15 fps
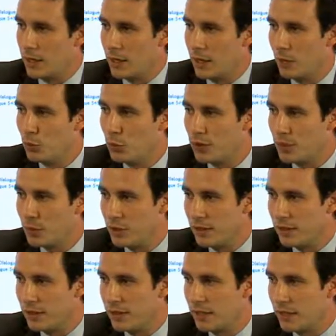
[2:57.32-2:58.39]
la
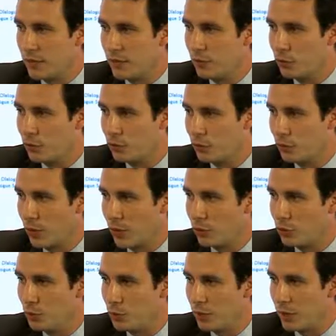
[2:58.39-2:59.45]
multiplicité des fonctions
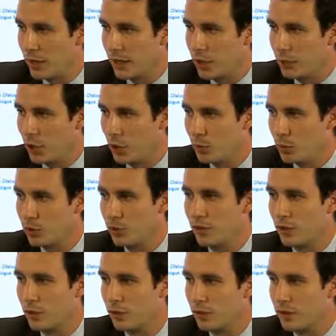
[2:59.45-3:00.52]
assumées par les membres de
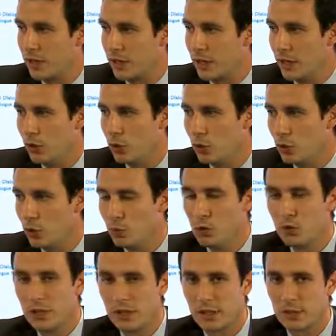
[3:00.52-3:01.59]
ces conseils et le
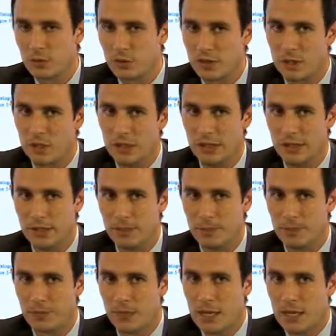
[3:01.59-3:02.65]
cumul des responsabilités.
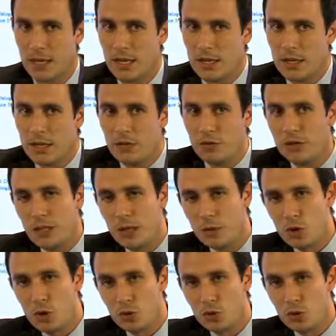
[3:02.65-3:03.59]
Finalement,